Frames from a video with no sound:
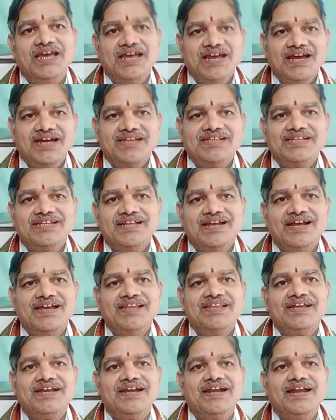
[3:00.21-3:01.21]
ఖచ్చితంగా
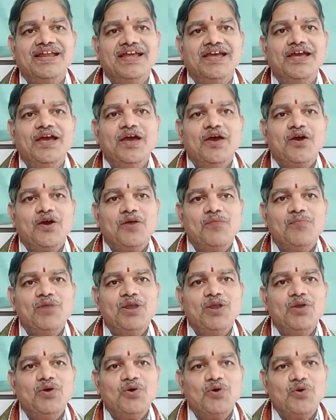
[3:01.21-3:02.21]
ఎందుకంటే
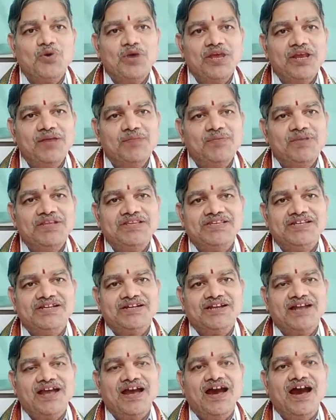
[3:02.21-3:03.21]
కొమ్మల్లో కోయిల
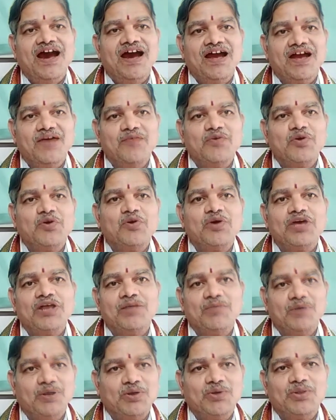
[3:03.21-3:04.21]
పీల్చినట్టుగా ఆ కవి కోకిలు
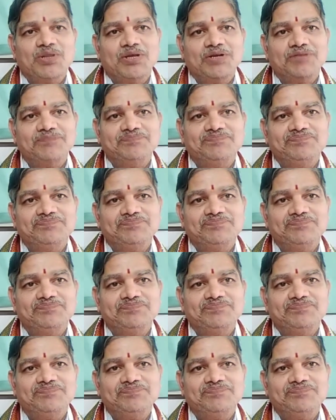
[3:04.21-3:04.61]
పలుకుతాడు